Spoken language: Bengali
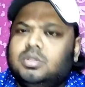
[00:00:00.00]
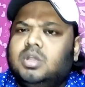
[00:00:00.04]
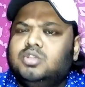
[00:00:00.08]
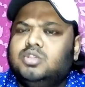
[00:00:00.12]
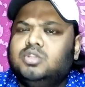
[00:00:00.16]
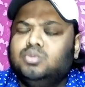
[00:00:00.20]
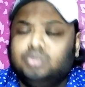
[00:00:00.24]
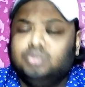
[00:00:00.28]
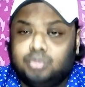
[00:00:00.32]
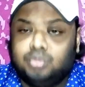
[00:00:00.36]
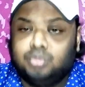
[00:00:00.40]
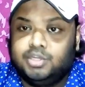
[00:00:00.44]

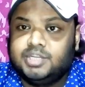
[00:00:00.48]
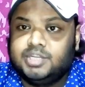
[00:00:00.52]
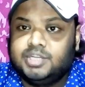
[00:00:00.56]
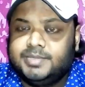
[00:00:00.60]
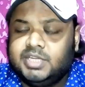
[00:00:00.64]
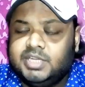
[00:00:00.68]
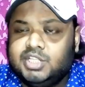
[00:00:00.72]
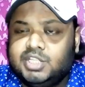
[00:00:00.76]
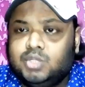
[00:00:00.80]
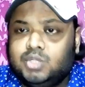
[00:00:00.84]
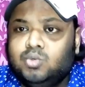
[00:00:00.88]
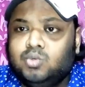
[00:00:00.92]
সূত্র হিসেবে
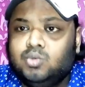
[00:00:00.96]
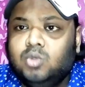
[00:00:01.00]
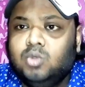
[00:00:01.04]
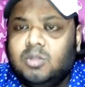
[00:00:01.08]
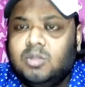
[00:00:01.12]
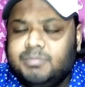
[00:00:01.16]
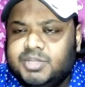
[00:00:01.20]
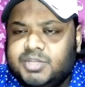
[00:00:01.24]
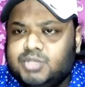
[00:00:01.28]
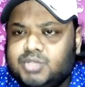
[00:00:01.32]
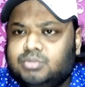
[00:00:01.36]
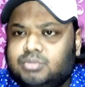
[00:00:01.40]
সেটা হচ্ছে
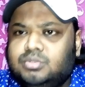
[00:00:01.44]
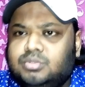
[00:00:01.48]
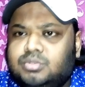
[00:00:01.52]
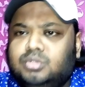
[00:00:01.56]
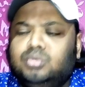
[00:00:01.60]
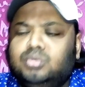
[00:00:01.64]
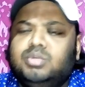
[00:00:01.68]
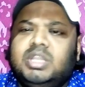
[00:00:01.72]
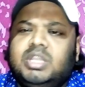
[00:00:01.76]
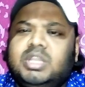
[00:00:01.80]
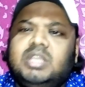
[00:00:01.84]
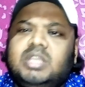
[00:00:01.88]
কুলম্বের সূত্র
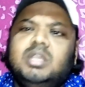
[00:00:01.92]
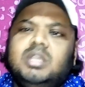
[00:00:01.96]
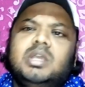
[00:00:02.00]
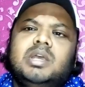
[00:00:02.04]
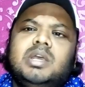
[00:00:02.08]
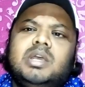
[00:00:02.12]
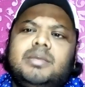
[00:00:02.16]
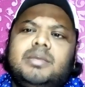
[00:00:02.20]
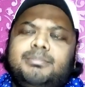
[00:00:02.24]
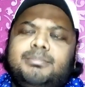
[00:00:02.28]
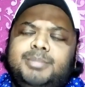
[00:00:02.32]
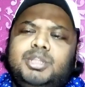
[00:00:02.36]
দুটি
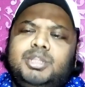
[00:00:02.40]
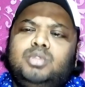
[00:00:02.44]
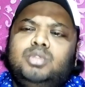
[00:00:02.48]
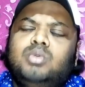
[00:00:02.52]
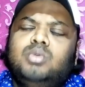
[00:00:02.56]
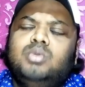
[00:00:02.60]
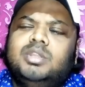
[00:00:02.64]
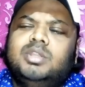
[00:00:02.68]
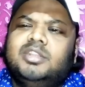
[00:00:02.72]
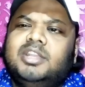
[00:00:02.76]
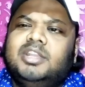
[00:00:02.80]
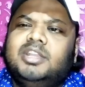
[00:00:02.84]
বিন্দু
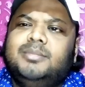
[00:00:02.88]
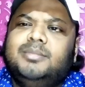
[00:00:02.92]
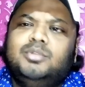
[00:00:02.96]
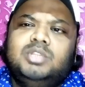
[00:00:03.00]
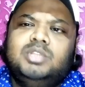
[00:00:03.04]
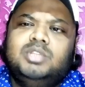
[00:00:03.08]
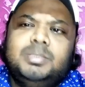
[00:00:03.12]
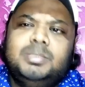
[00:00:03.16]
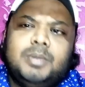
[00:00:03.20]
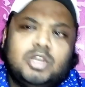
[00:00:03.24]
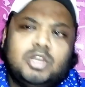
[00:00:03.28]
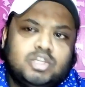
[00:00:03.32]
আধানের
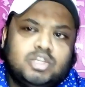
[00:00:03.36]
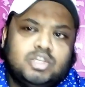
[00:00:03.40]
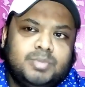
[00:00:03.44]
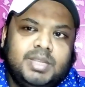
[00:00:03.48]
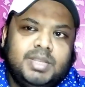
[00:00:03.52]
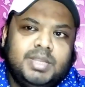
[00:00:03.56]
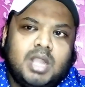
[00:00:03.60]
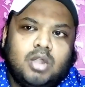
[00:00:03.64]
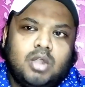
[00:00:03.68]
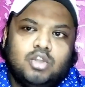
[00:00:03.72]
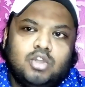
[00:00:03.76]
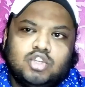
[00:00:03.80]
মধ্যে
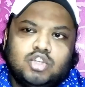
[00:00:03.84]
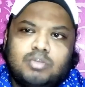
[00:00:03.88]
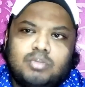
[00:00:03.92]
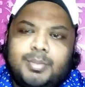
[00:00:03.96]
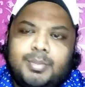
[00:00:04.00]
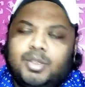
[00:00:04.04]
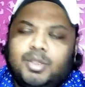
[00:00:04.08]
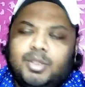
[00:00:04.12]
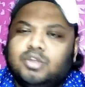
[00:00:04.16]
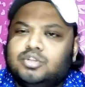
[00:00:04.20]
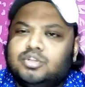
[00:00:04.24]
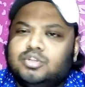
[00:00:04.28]
পারস্পরিক আকর্ষণ বা
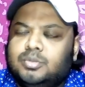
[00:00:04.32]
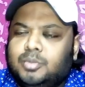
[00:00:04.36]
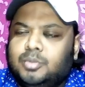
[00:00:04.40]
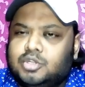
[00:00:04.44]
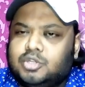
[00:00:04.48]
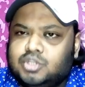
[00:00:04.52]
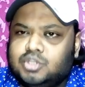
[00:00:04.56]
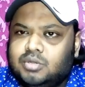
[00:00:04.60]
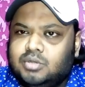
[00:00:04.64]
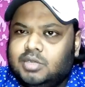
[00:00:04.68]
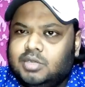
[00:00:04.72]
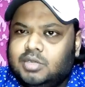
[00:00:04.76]
বিকর্ষণ বল
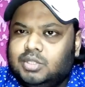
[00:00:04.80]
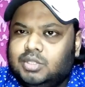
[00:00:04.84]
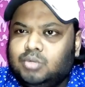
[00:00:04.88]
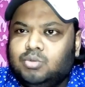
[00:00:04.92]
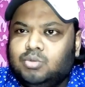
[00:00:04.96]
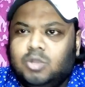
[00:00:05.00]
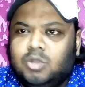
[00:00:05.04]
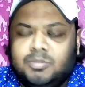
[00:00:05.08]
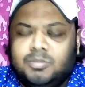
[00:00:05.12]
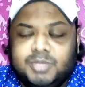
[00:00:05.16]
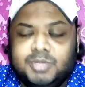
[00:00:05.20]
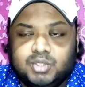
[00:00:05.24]
সংক্রান্ত
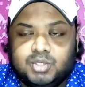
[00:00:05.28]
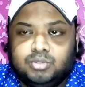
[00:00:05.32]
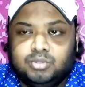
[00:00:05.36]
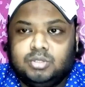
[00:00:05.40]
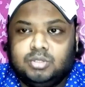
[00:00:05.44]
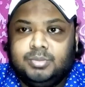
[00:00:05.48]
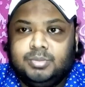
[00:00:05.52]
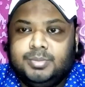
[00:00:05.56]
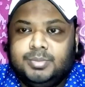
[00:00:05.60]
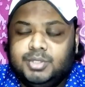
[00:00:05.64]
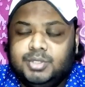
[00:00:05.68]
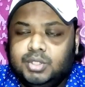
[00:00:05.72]
কুলম্বের সূত্র
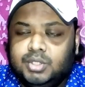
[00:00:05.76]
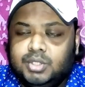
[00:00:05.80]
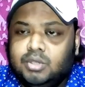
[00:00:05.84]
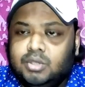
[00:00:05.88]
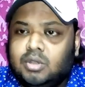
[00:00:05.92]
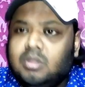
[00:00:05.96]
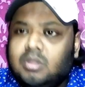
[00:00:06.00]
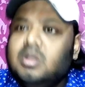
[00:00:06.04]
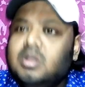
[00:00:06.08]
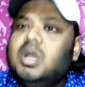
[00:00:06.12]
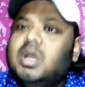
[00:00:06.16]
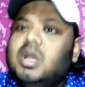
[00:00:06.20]
বিবৃত
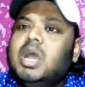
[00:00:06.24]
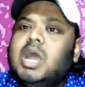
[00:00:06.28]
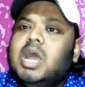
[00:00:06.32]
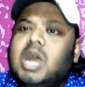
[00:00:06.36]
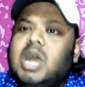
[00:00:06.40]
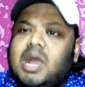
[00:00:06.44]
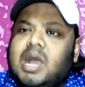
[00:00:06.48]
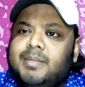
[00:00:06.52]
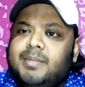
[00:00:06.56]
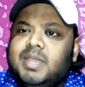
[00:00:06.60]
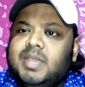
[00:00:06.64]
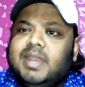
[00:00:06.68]
করো
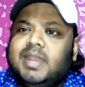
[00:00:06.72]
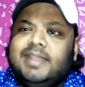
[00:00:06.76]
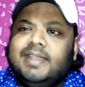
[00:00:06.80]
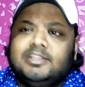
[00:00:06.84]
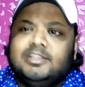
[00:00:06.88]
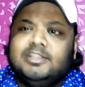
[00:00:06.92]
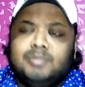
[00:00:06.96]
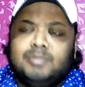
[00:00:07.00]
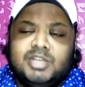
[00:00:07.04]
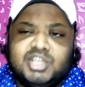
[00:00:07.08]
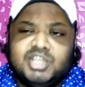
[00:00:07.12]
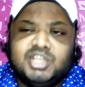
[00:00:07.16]
আমি আর
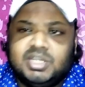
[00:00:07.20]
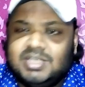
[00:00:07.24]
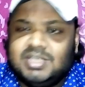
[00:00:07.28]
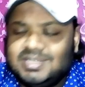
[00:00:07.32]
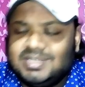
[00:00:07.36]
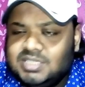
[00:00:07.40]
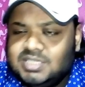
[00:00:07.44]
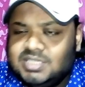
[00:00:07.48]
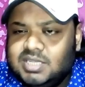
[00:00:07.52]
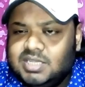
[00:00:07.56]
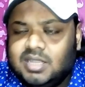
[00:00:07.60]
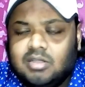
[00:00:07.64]
এক্সপ্লেনেশনে
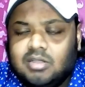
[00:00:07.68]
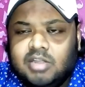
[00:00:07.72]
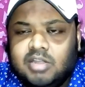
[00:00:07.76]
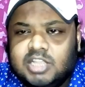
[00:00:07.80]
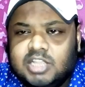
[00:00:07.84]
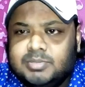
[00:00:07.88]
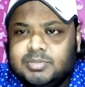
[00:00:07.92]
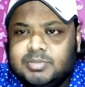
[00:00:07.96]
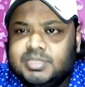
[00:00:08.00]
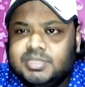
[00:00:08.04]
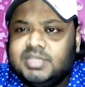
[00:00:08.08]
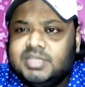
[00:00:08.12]
যাচ্ছি না কারণ
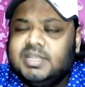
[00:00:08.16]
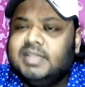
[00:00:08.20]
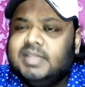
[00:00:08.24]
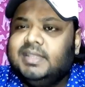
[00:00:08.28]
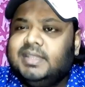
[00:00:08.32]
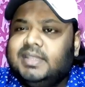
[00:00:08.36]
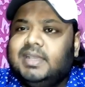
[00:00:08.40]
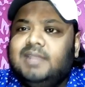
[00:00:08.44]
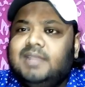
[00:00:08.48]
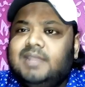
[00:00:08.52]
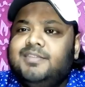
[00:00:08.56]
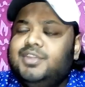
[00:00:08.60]
এক্সপ্লেনেশন
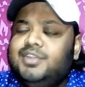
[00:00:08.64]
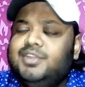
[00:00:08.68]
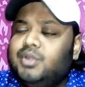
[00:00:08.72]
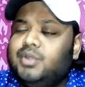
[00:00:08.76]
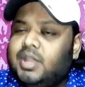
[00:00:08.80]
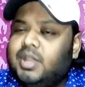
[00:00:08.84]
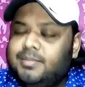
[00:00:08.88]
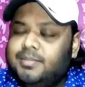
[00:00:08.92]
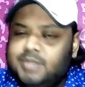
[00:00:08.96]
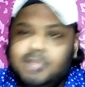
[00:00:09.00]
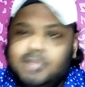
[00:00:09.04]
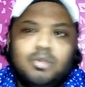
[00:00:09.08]
যেতে গেলে ভিডিওটা
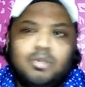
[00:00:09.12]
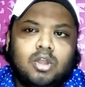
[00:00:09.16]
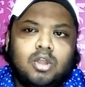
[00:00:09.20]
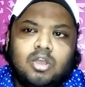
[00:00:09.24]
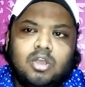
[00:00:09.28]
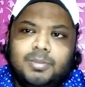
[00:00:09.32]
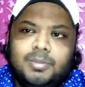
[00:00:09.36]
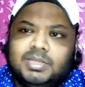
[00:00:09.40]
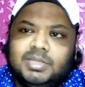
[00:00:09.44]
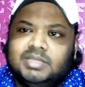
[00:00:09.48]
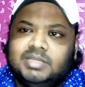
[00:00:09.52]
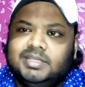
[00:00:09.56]
এমনি বড়
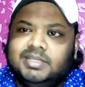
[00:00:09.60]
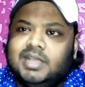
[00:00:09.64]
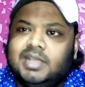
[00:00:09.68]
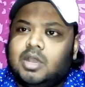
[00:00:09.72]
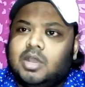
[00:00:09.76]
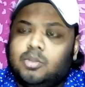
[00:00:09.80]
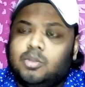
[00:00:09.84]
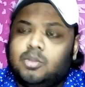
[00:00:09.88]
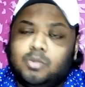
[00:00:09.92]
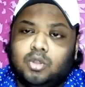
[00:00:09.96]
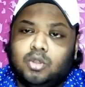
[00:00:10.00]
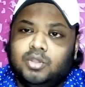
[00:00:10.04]
হবে তার থেকে
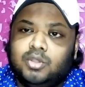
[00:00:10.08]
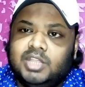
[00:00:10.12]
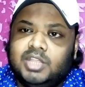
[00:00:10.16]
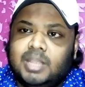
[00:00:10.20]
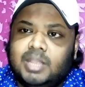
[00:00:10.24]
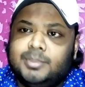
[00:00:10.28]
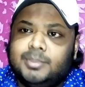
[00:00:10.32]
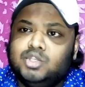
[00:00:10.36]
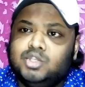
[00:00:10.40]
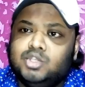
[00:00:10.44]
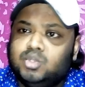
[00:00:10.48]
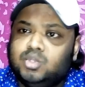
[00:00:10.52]
আরও বড় হয়ে
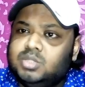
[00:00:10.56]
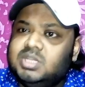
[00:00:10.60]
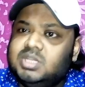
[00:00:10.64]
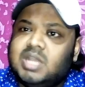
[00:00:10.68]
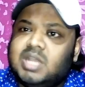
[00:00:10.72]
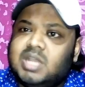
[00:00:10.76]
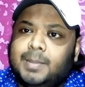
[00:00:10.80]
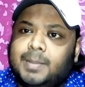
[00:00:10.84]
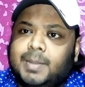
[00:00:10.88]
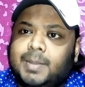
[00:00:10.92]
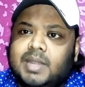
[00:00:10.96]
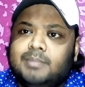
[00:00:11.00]
যাবে যদি
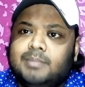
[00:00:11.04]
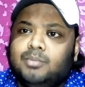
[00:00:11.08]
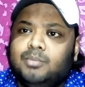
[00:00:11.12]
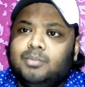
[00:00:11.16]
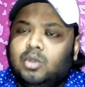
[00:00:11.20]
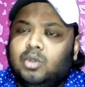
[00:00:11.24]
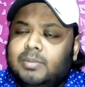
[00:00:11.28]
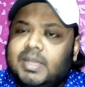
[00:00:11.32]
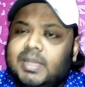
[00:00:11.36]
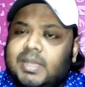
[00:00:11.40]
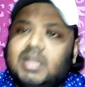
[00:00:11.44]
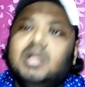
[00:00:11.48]
না পারেন
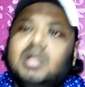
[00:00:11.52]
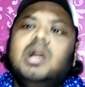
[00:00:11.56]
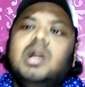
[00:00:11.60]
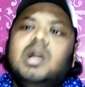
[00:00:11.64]
বলবেন